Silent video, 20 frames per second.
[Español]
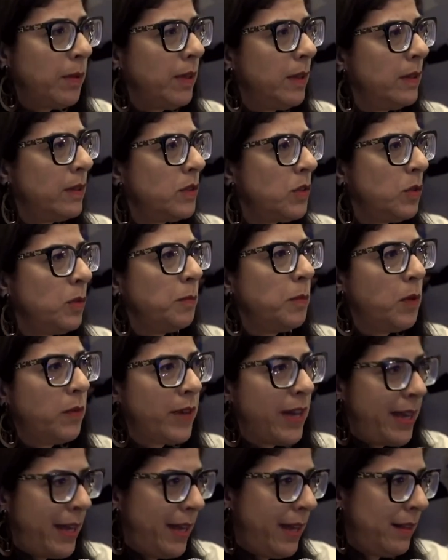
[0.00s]
para que
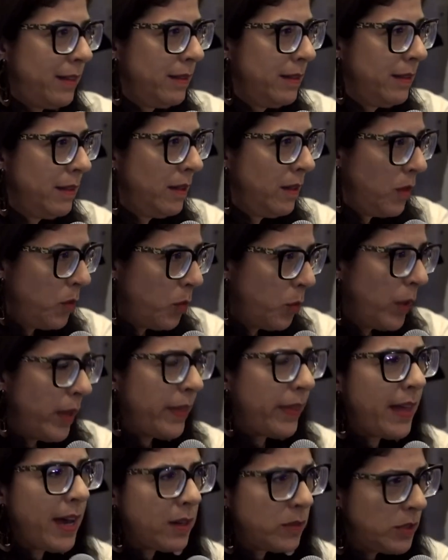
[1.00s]
nosotros podamos
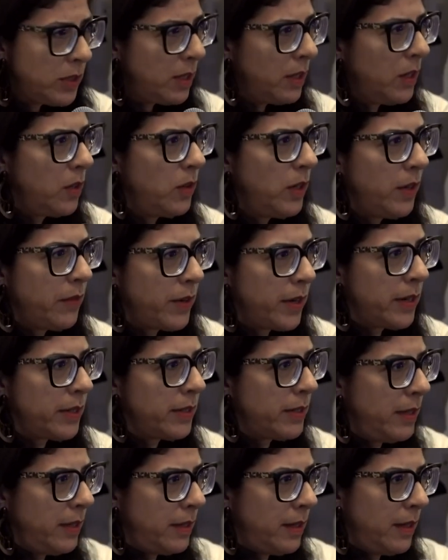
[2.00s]
movernos hacia
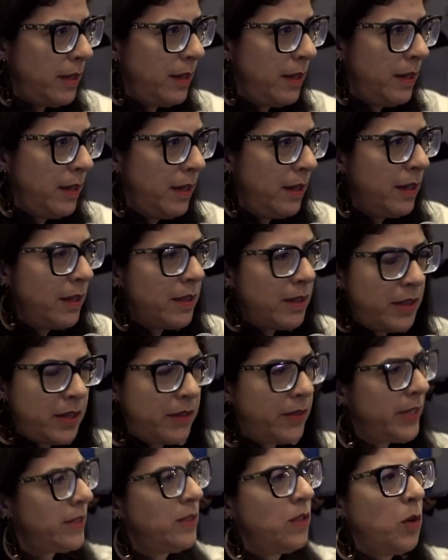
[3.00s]
adelante.
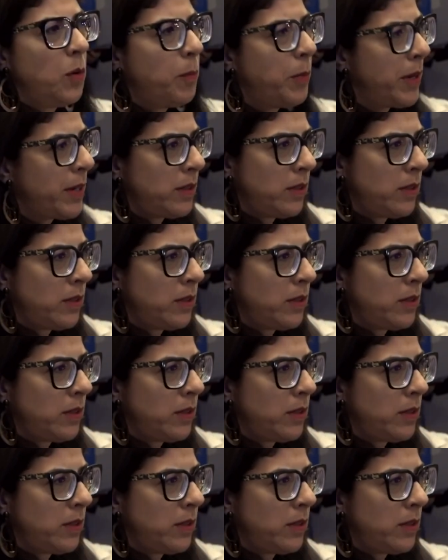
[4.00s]
Sin la